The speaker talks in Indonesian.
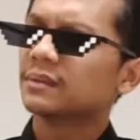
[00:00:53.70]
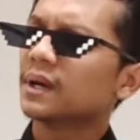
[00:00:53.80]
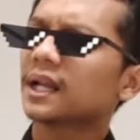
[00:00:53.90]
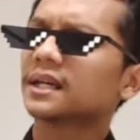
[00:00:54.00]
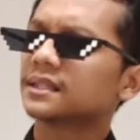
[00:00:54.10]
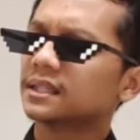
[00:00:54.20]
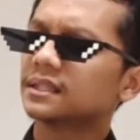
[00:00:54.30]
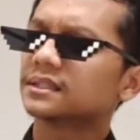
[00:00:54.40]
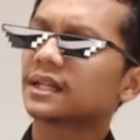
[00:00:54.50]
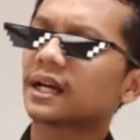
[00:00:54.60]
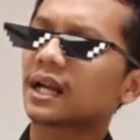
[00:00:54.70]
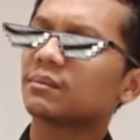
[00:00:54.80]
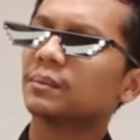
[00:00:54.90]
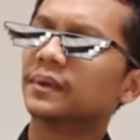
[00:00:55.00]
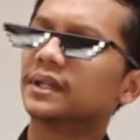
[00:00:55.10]
Gimana sih cara
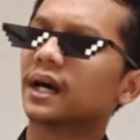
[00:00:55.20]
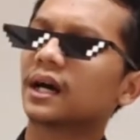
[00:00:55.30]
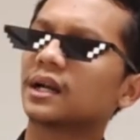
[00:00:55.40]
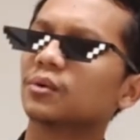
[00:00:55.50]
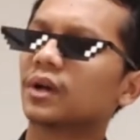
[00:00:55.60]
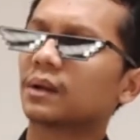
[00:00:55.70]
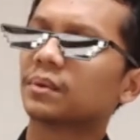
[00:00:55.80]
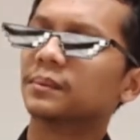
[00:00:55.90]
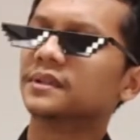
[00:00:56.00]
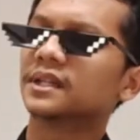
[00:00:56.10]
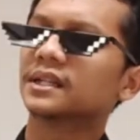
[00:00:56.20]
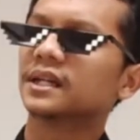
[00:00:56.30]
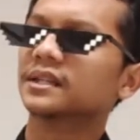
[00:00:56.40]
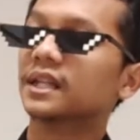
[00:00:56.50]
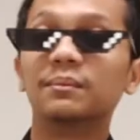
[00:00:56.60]
membedakan ular berbisa
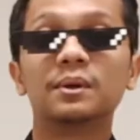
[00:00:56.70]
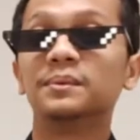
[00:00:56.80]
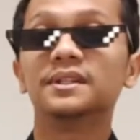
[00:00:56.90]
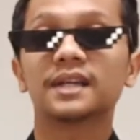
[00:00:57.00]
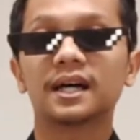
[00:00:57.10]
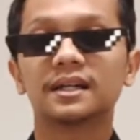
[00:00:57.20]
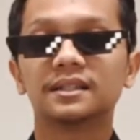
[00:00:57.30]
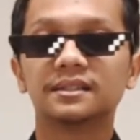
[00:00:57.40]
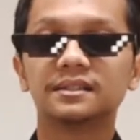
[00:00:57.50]
dan tidak berbisa?